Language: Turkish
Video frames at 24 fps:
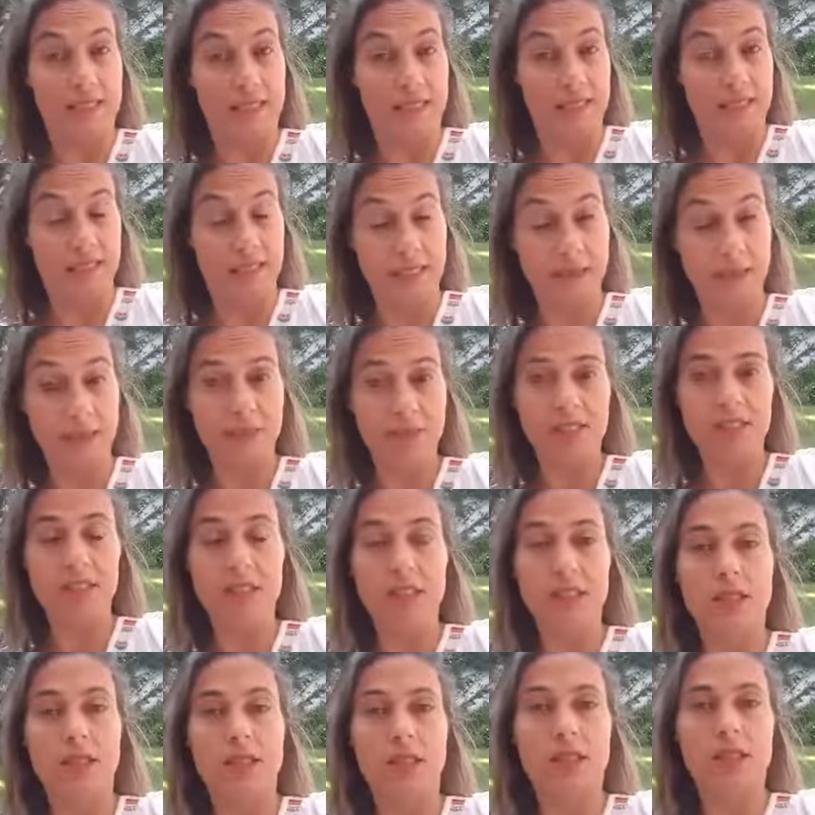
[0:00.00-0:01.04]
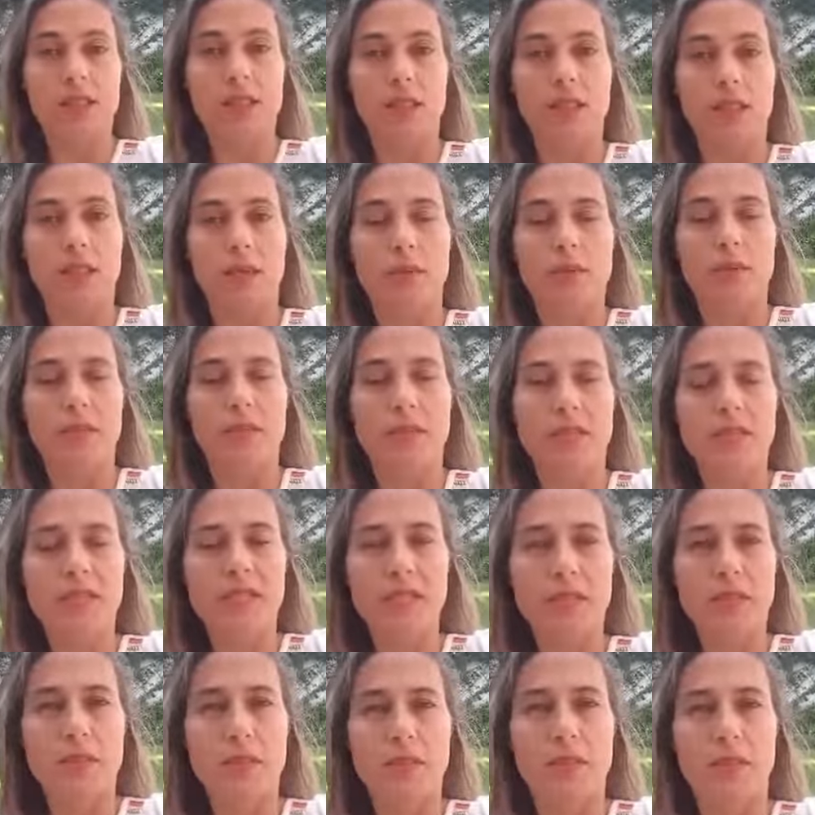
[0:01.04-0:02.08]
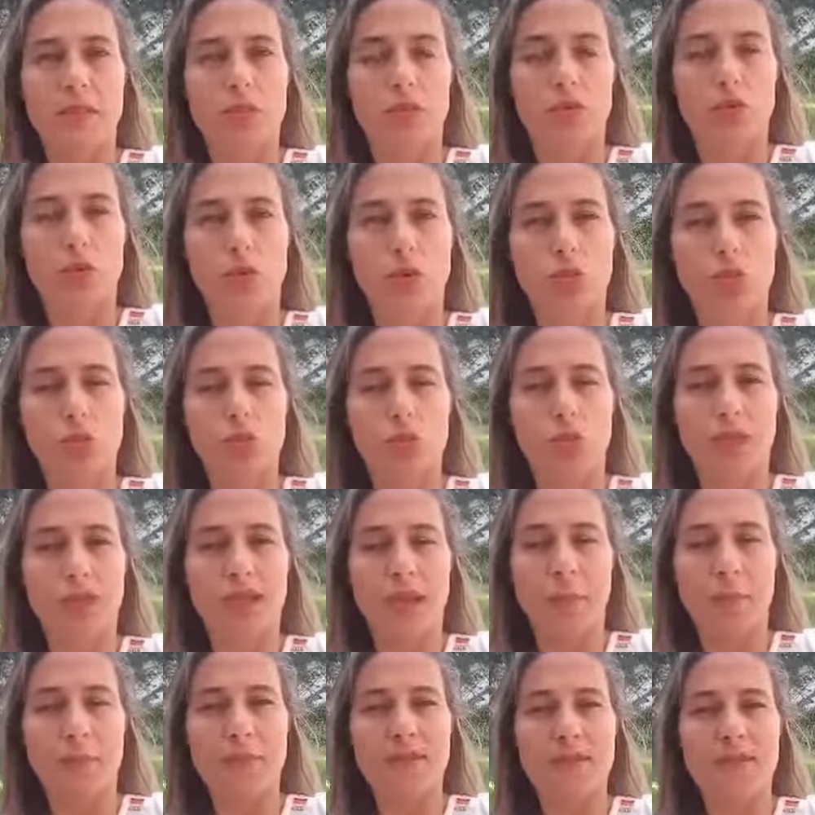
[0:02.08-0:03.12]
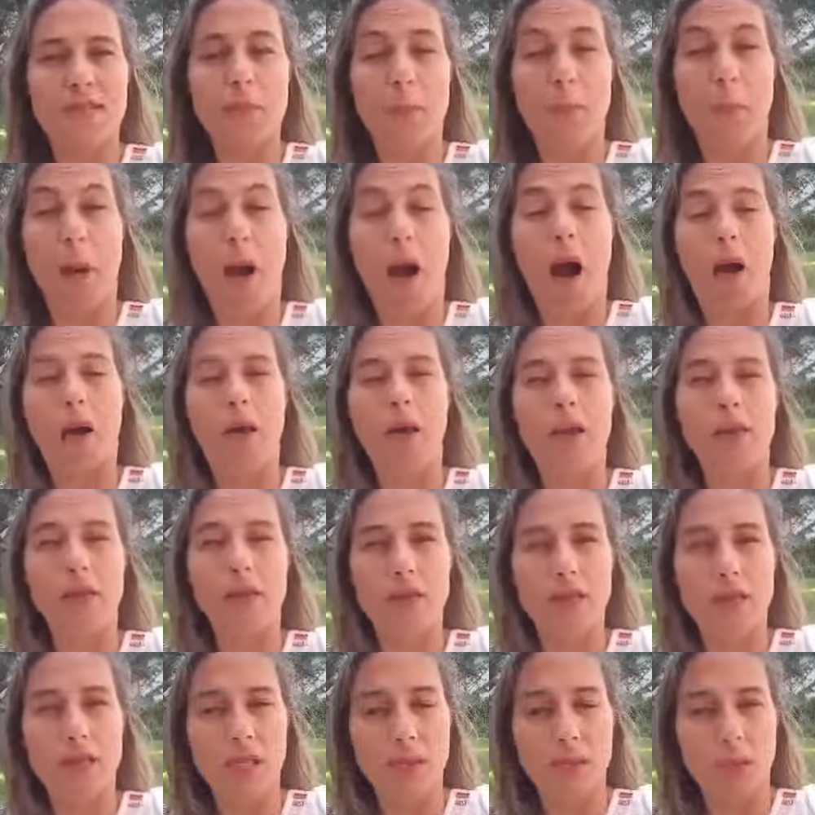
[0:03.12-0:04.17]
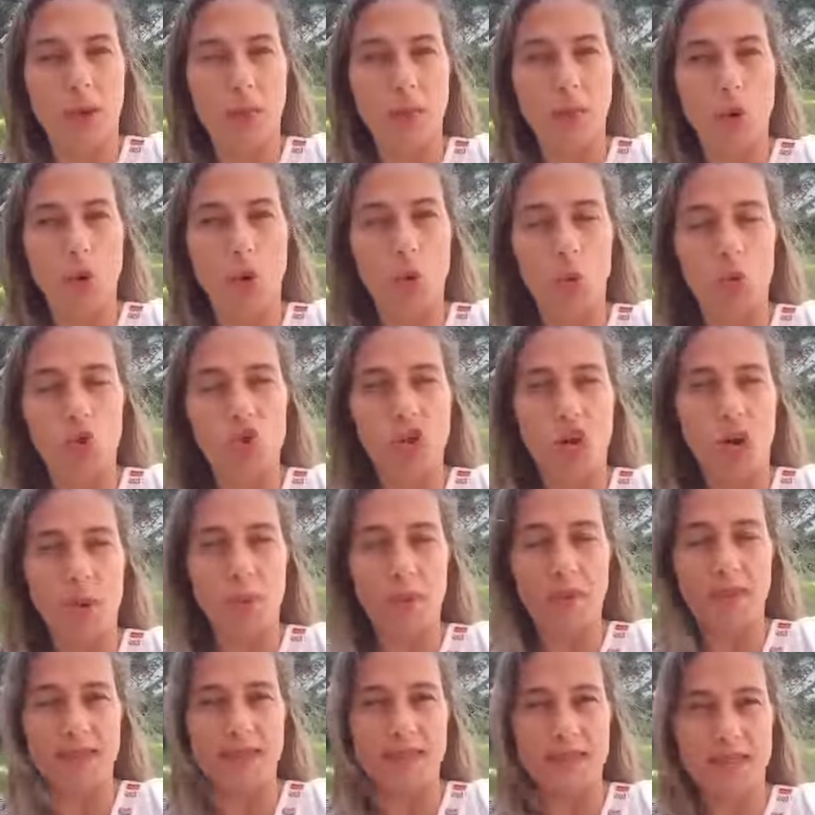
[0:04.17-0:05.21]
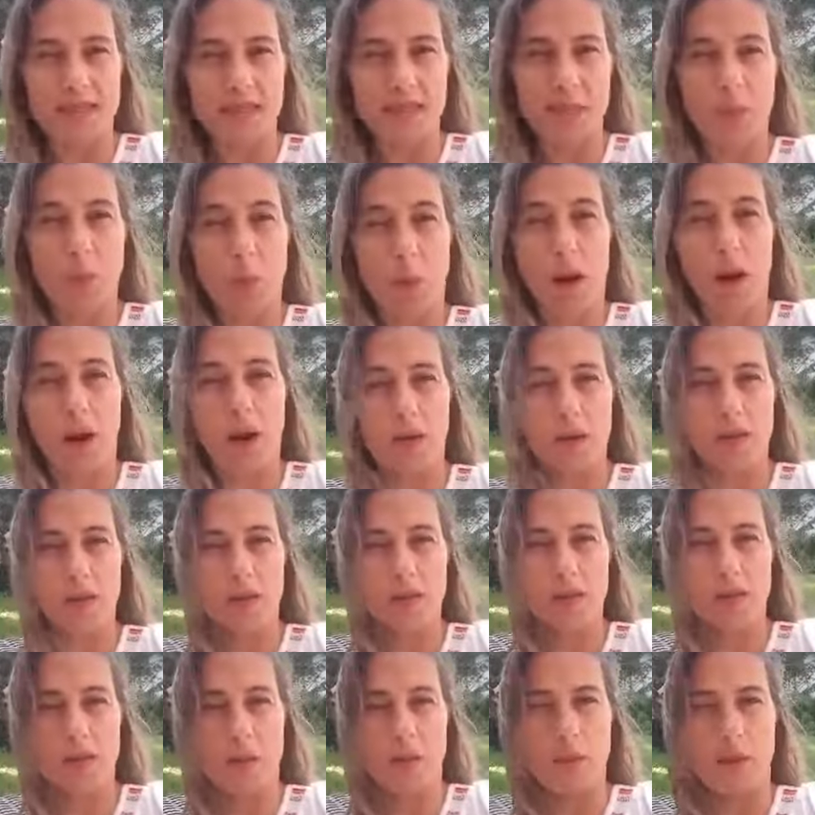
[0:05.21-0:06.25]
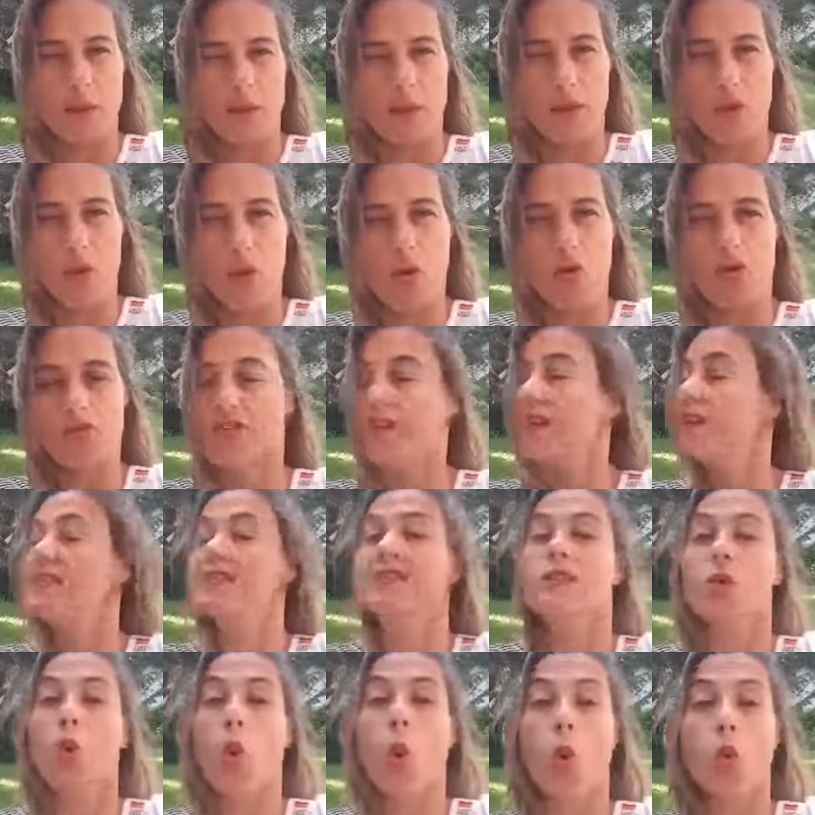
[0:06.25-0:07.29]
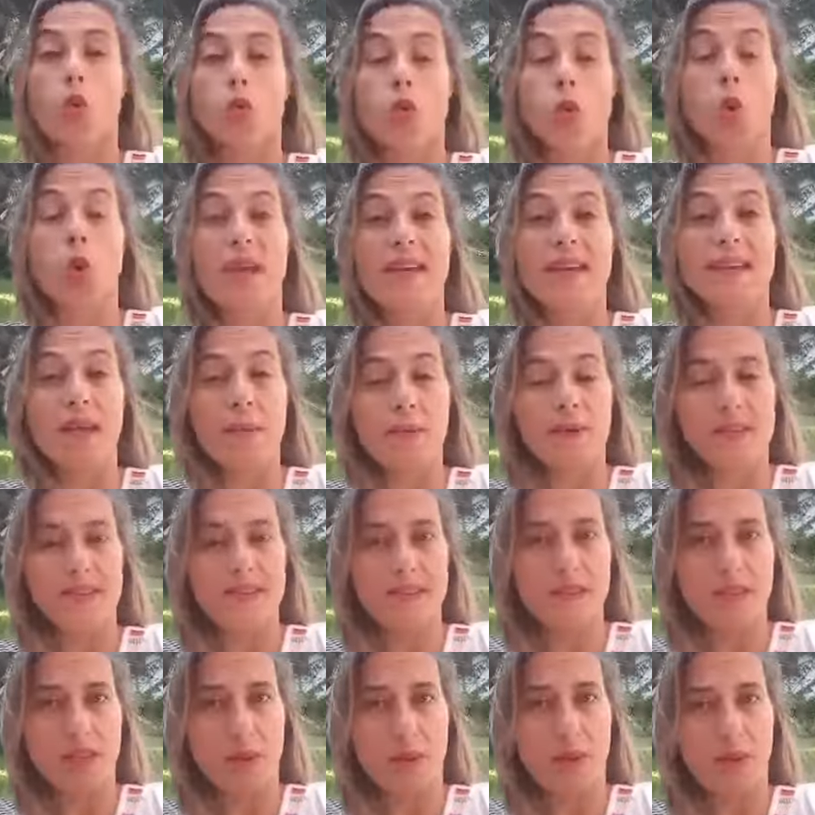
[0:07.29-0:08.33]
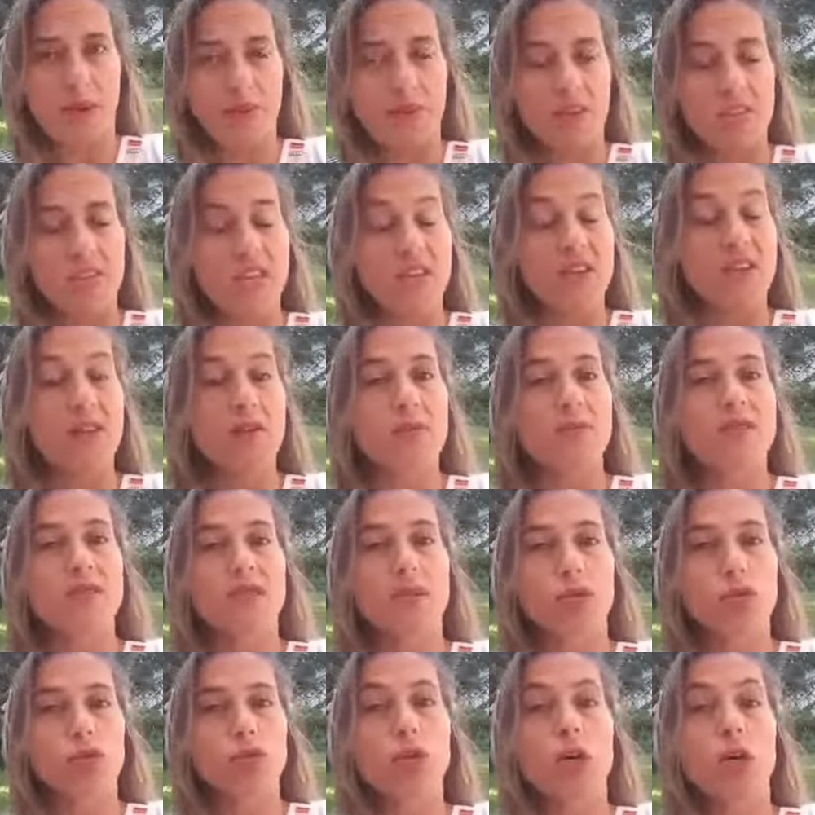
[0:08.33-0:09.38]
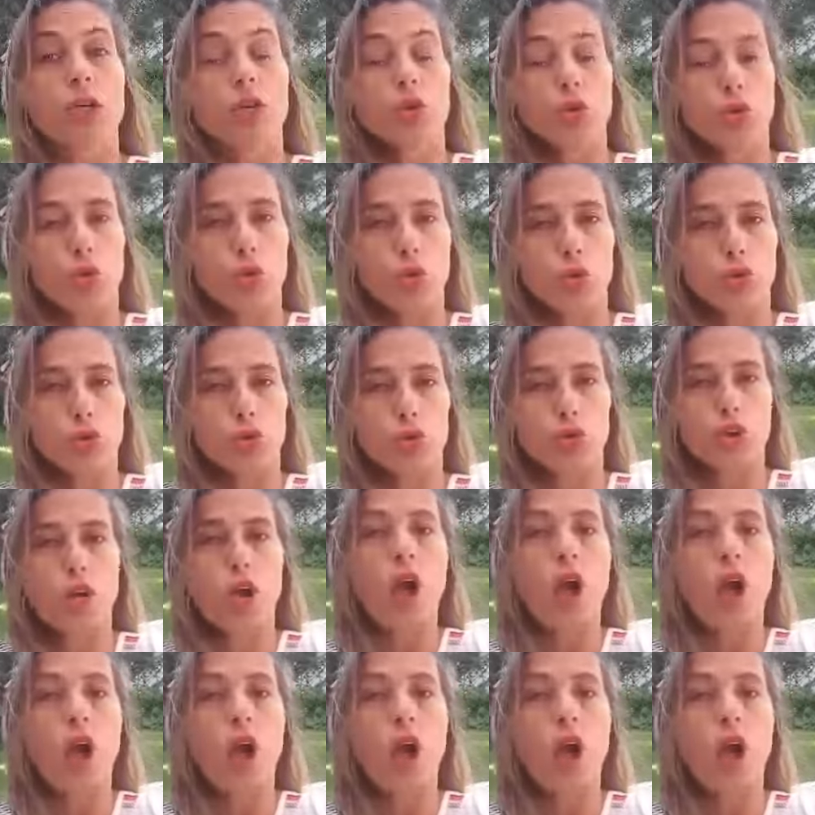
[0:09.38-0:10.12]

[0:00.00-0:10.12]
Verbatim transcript: Şimdi e, bir e, durup dururken birisi parladığı zaman böyle uçak benzini gibi parladığı zaman öfkesini kontrol edemediği zaman çevremizde bunlar çok olur.